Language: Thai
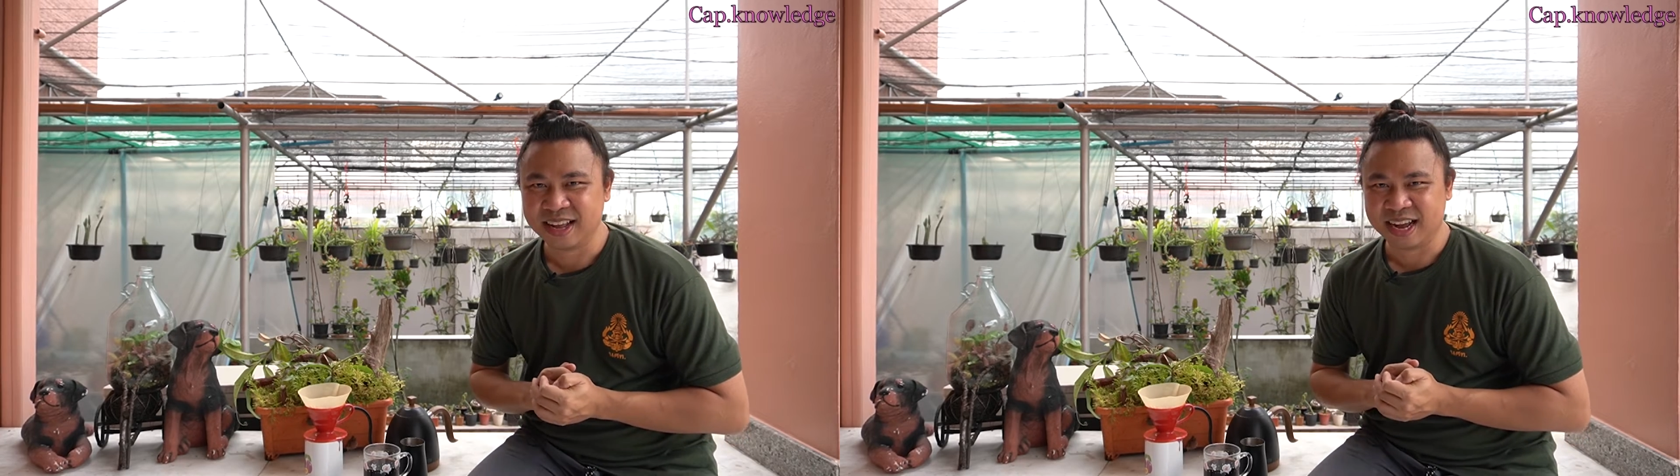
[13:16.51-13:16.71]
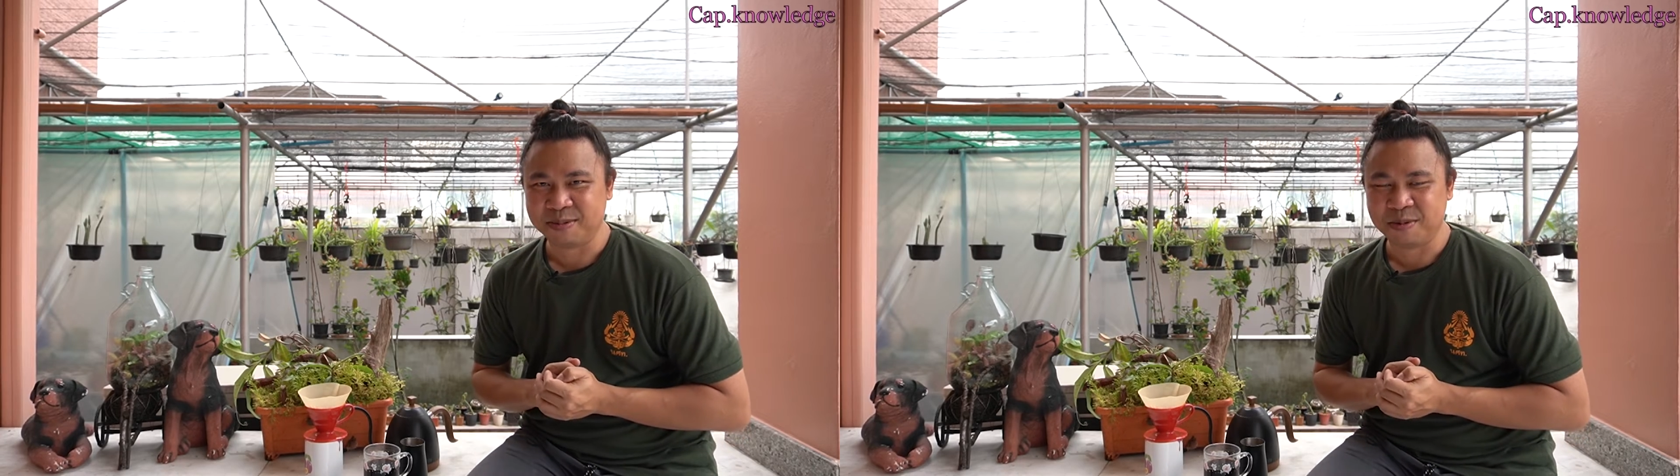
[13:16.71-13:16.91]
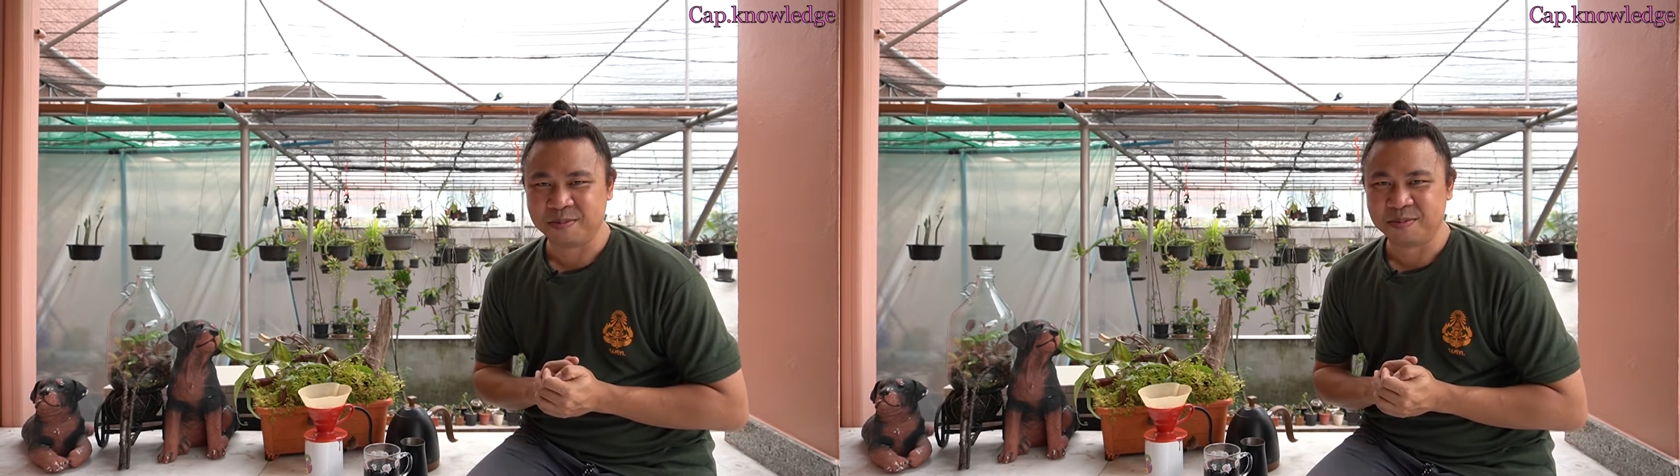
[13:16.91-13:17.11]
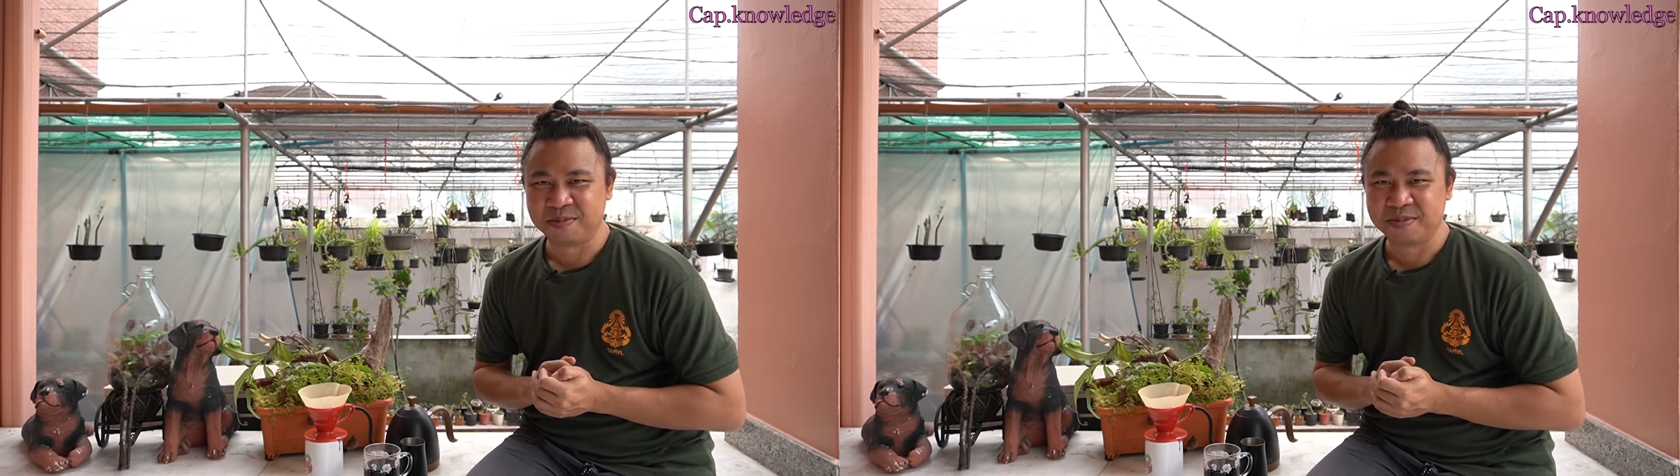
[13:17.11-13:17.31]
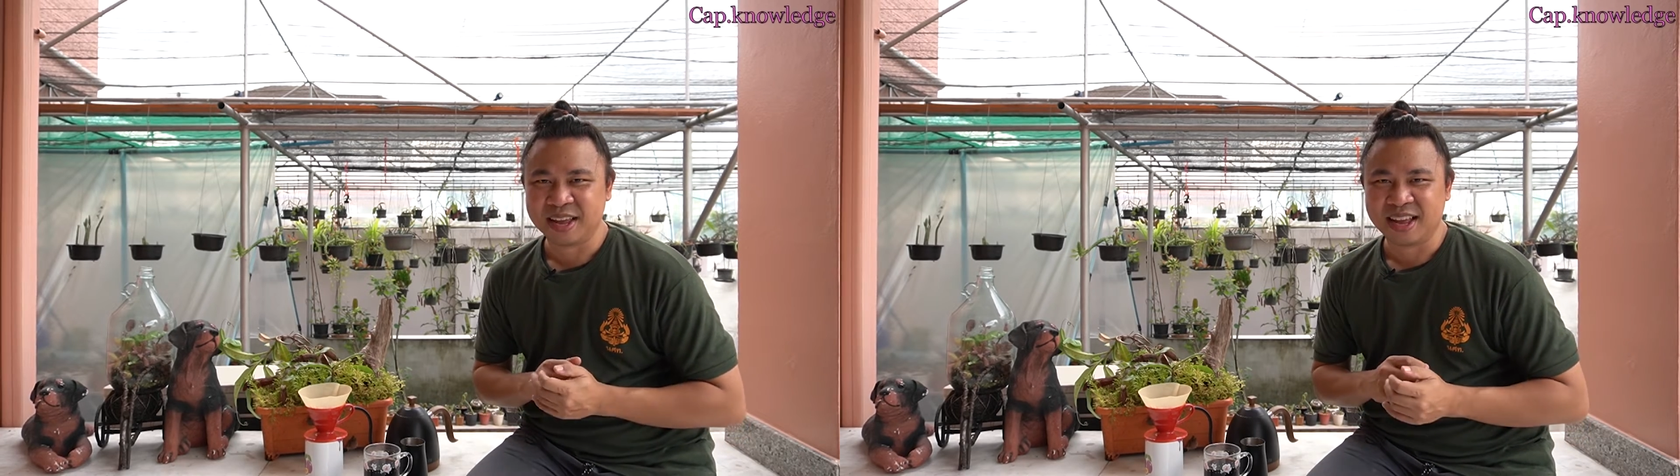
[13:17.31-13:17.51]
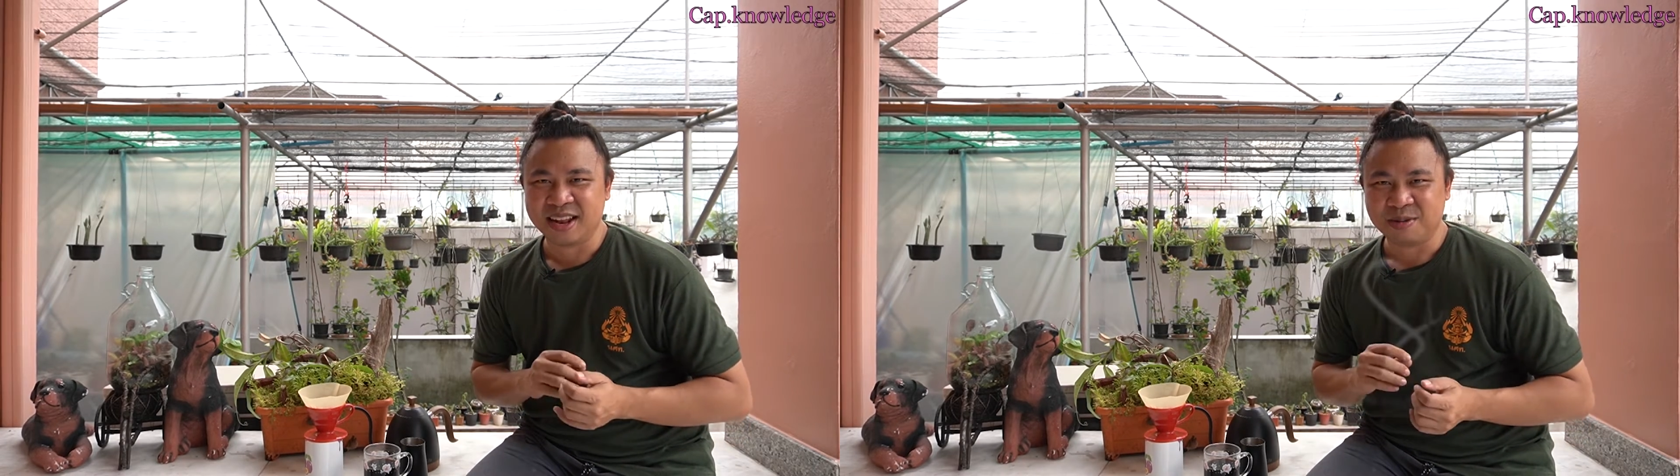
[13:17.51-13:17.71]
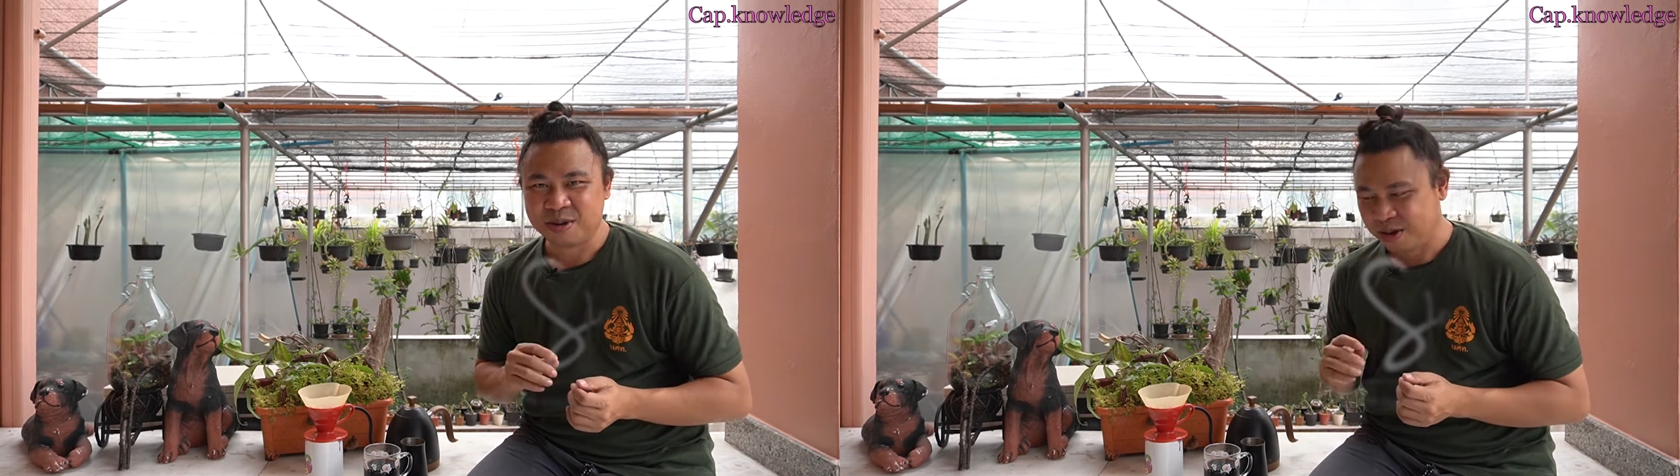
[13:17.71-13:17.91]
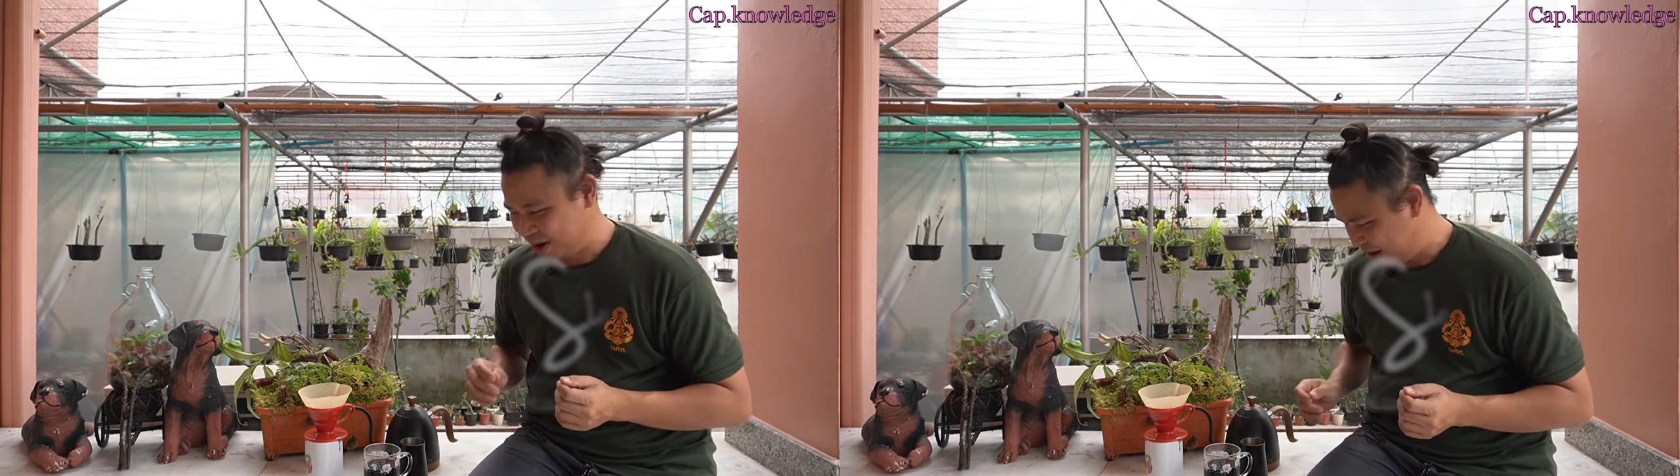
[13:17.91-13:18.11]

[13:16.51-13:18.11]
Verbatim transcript: นะครับผม แล้วก็